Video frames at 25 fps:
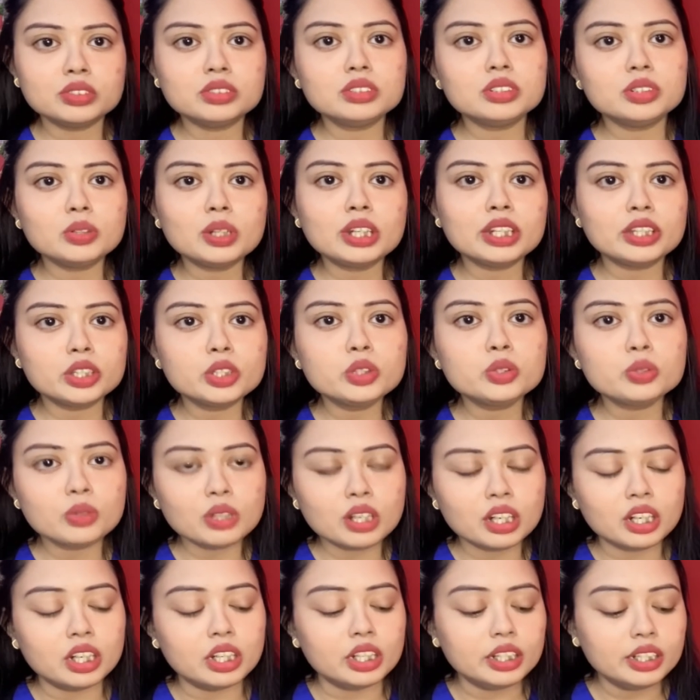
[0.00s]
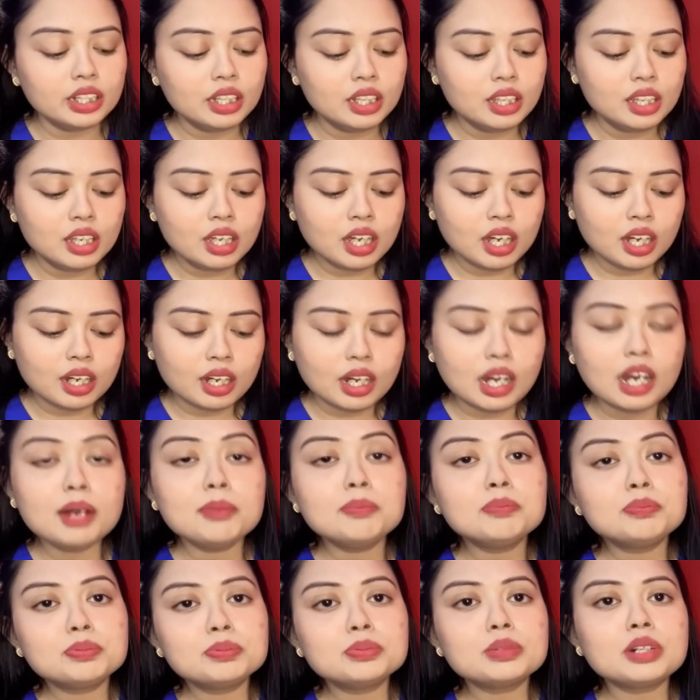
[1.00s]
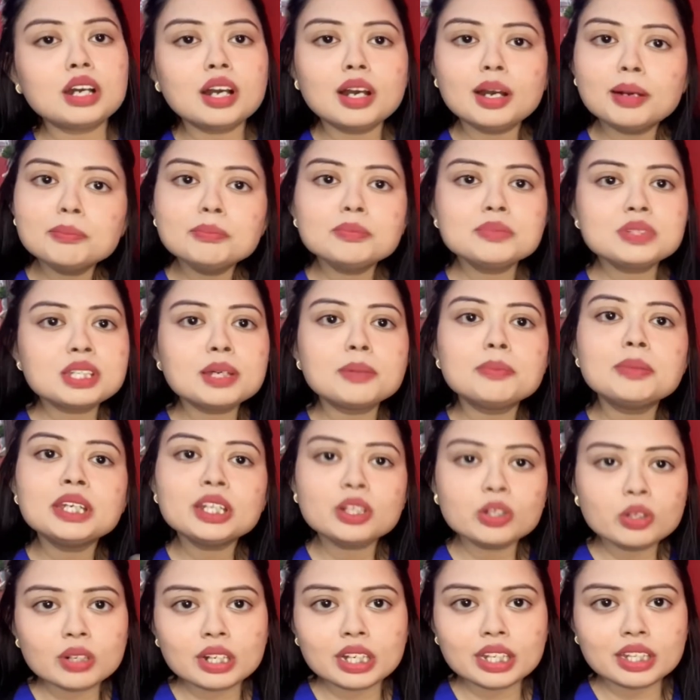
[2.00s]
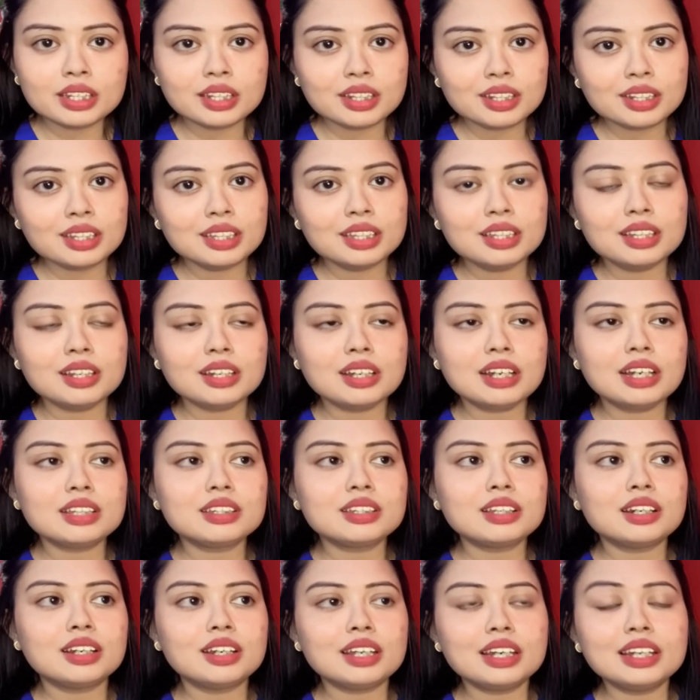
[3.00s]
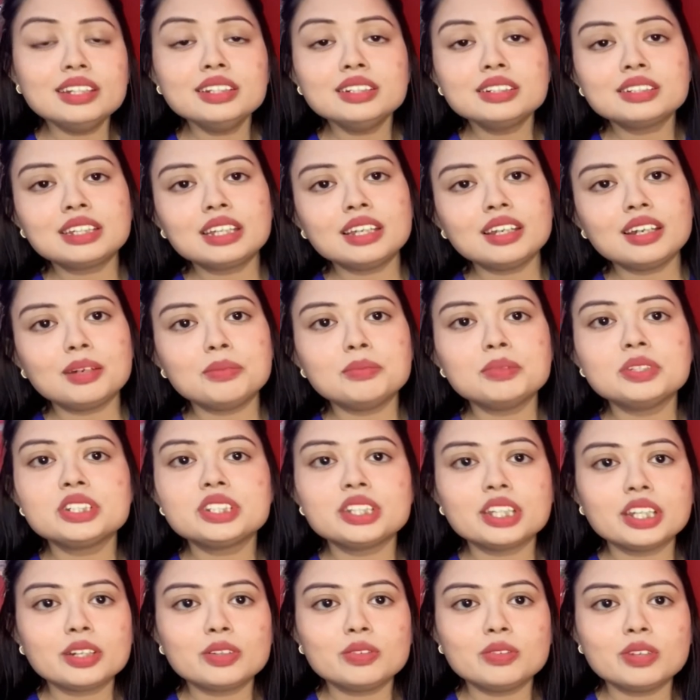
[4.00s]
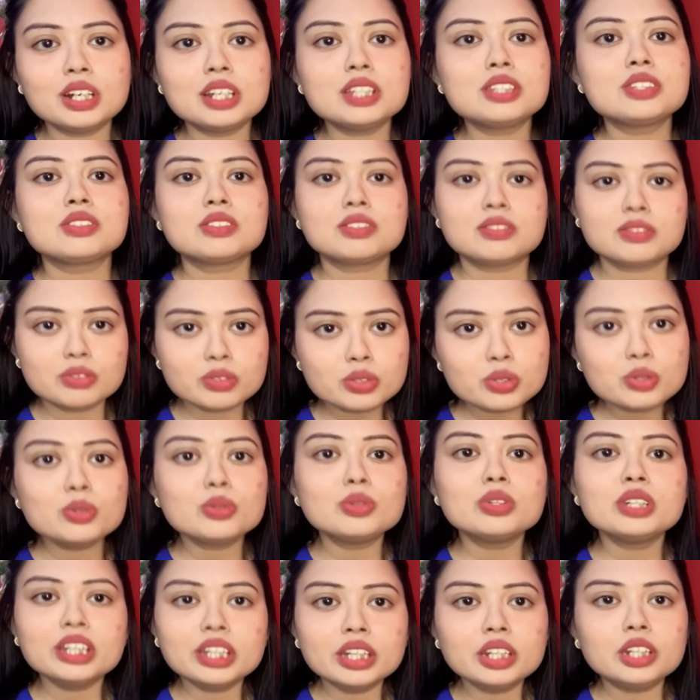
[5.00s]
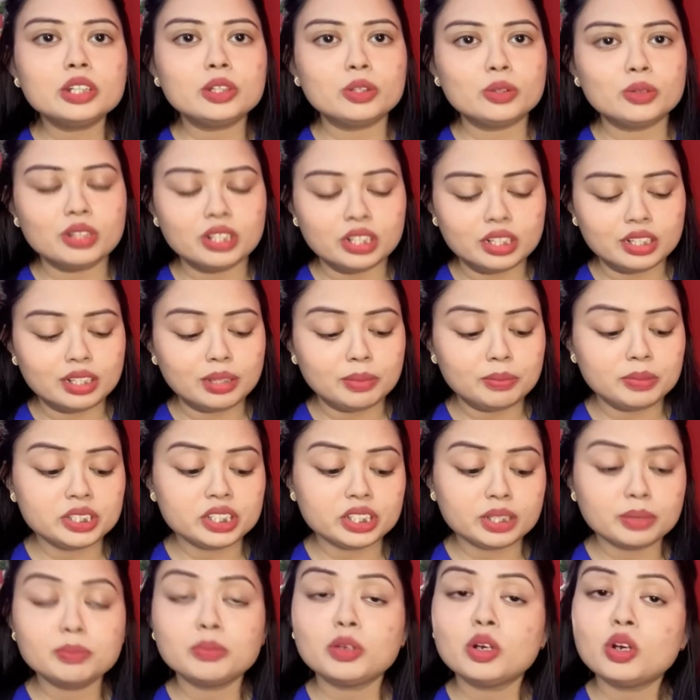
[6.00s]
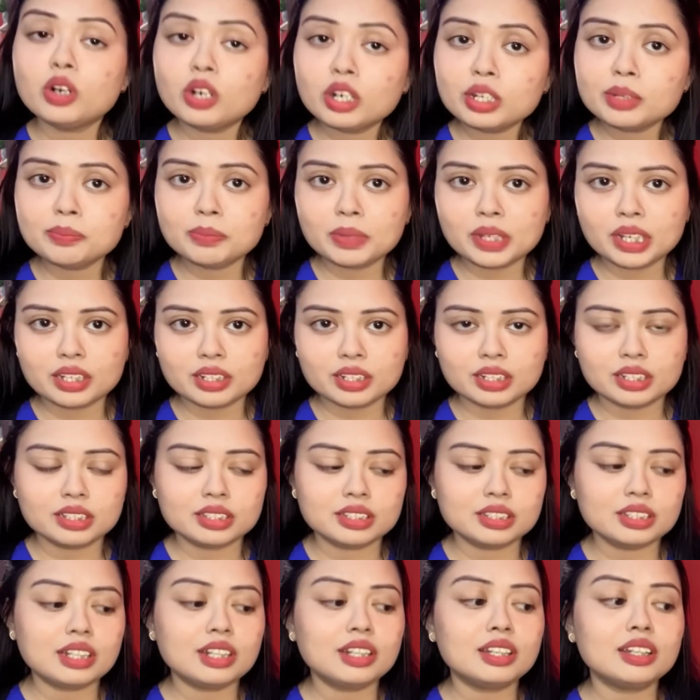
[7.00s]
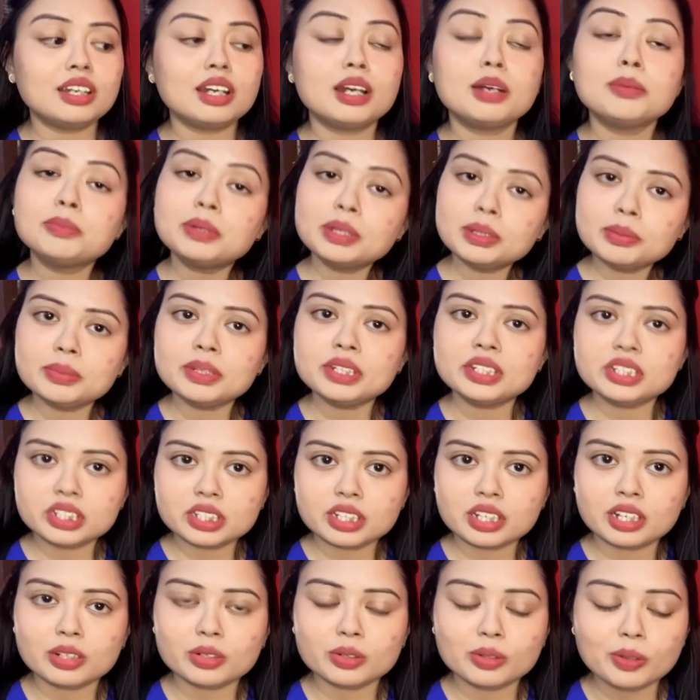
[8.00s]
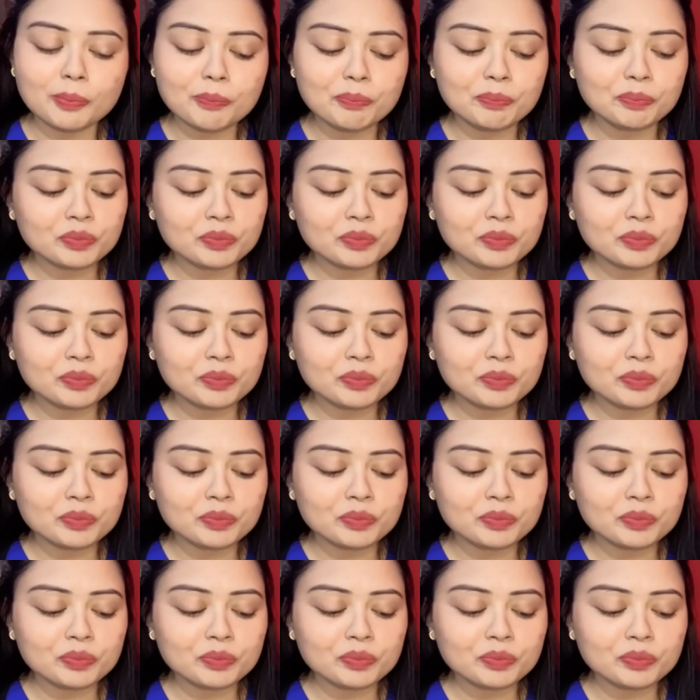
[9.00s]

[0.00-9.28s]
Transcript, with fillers: यू आर इंटू हर अब हम सभी को कहीं ना कहीं लगा था राइट कि अभिषेक वॉज ट्रूली इंटू हर अभिषेक बहुत प्यार करता है अभी भी ईशा को